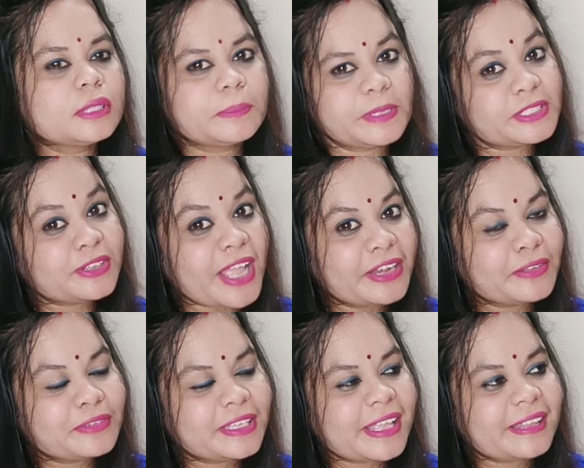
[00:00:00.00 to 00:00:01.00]
डिप्रेसन
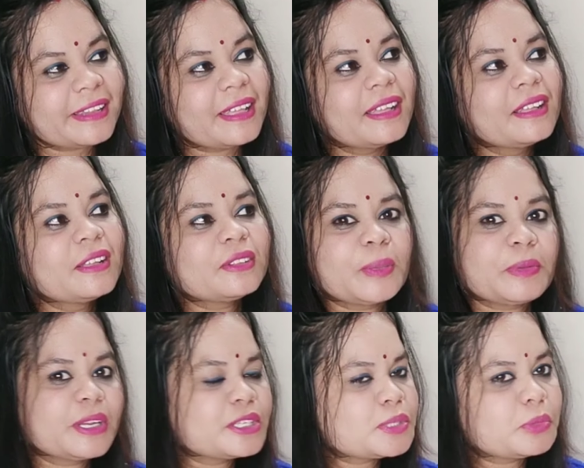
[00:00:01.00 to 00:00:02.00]
कैंड अफ होता जाता तो ये
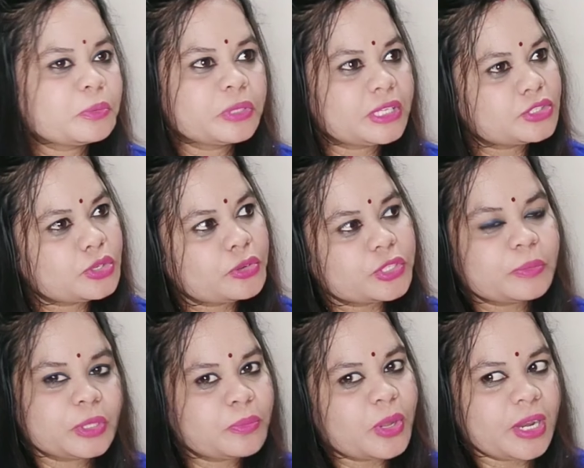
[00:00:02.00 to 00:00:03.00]
प्रेगनेसी मुझे बहुत एंजय
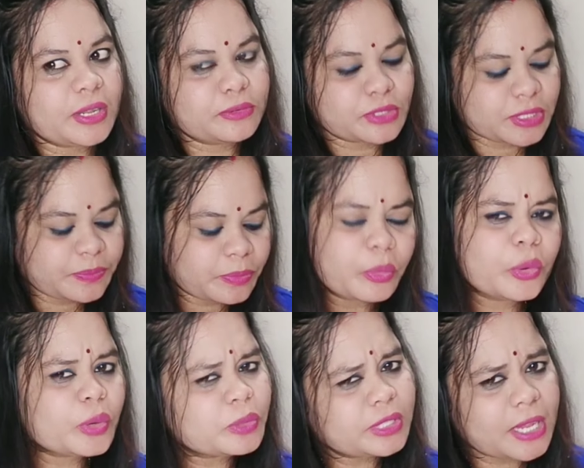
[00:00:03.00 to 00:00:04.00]
करती भल लगुच
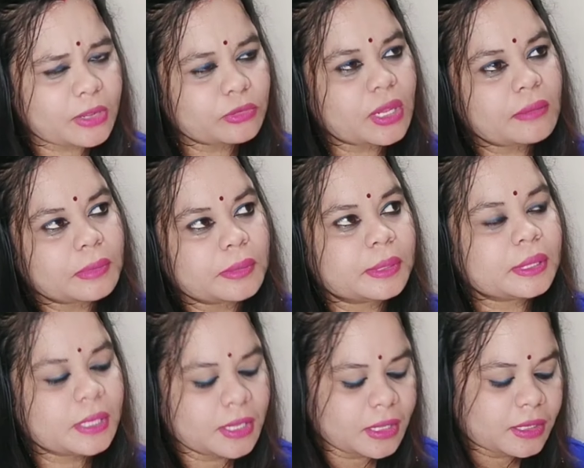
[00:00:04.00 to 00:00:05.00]
बोर मत लगुला बेले
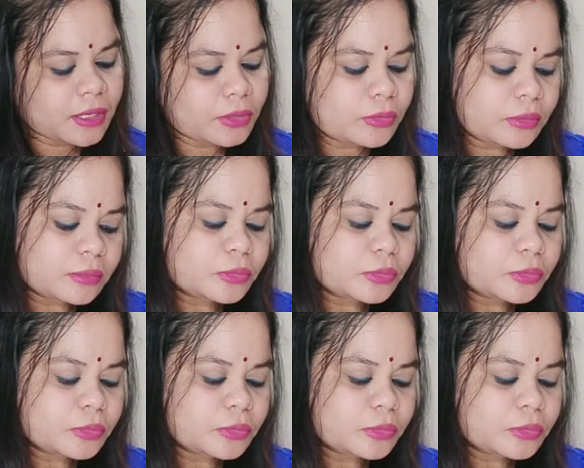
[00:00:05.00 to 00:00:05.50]
बेले कि